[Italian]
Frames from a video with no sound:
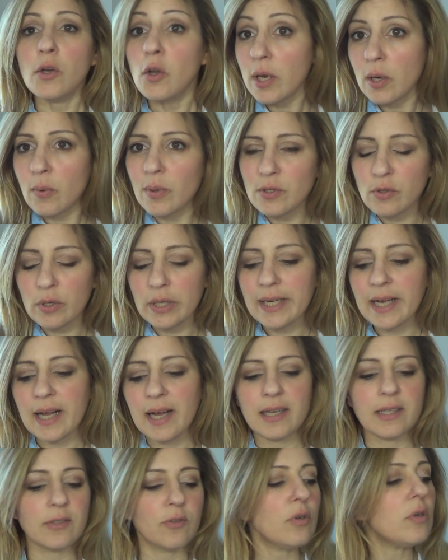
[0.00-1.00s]
non è questo il
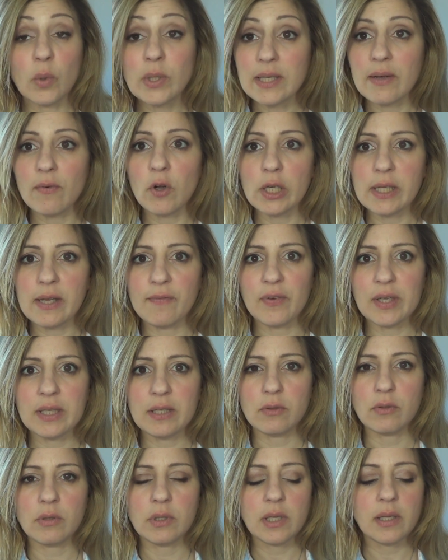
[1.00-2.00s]
caso questa volta
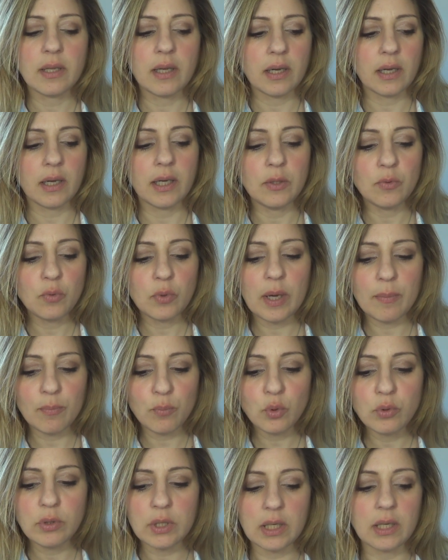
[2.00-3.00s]
infatti sono andata in una
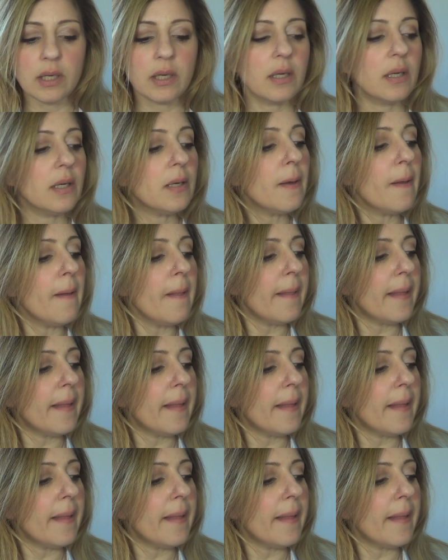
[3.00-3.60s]
boutique